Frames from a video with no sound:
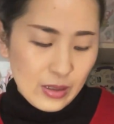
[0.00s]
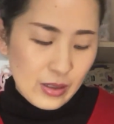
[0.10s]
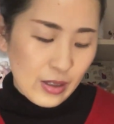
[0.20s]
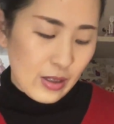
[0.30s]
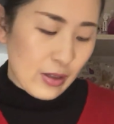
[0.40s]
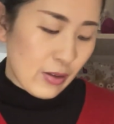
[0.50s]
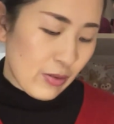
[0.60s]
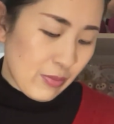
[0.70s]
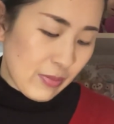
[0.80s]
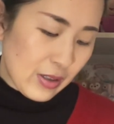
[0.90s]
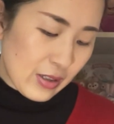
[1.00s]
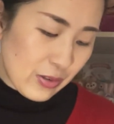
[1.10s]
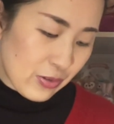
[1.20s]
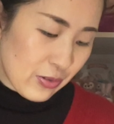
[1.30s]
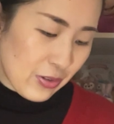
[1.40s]
でまた
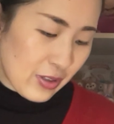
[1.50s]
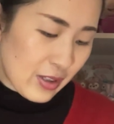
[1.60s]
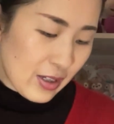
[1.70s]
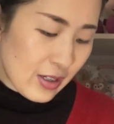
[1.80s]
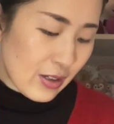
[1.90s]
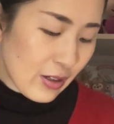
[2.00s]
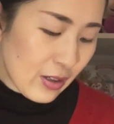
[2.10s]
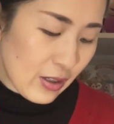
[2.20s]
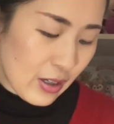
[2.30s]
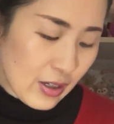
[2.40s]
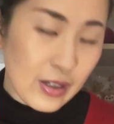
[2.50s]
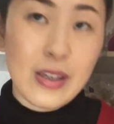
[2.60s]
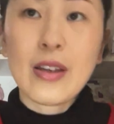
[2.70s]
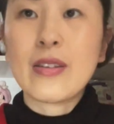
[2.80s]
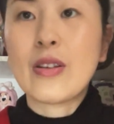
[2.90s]
続いて
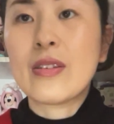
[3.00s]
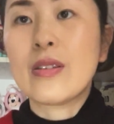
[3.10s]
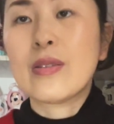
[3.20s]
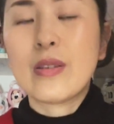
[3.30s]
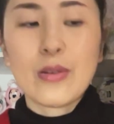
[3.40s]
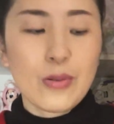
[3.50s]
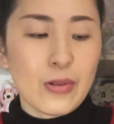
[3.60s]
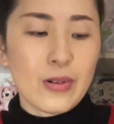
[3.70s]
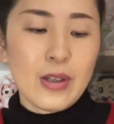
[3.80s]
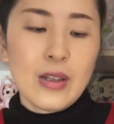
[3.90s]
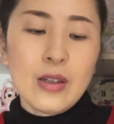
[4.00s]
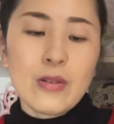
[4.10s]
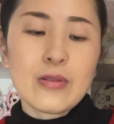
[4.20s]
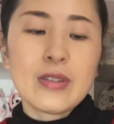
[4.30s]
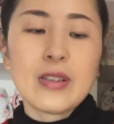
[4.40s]
ヘアケアなんですけど
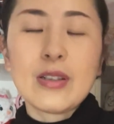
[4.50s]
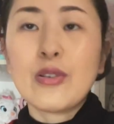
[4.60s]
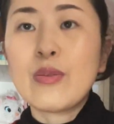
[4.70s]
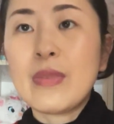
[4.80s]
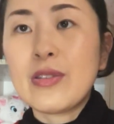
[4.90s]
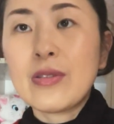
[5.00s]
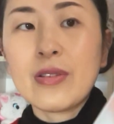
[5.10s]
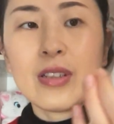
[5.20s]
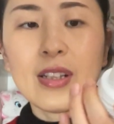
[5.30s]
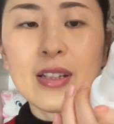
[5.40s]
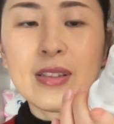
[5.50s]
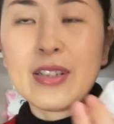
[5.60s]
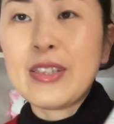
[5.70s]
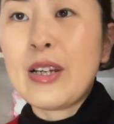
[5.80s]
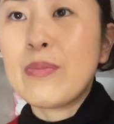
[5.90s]
こちらの水のいらな
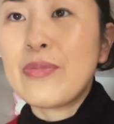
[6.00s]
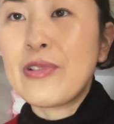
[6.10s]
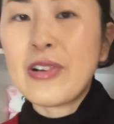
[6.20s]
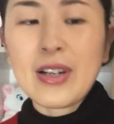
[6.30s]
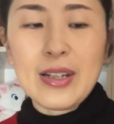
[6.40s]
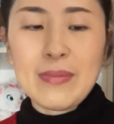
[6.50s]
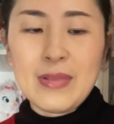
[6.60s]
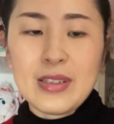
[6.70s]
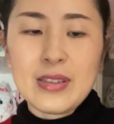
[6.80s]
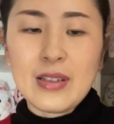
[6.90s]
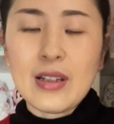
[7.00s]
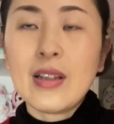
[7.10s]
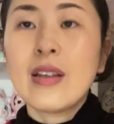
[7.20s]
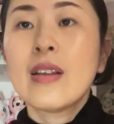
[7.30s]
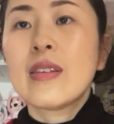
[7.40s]
いシャンプーを買いました
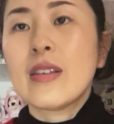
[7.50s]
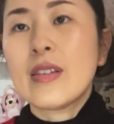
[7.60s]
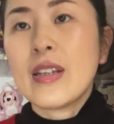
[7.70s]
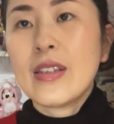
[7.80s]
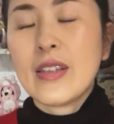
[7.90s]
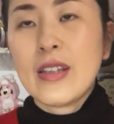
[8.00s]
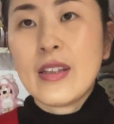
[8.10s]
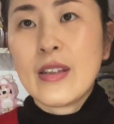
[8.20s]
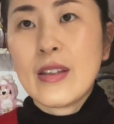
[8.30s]
で最近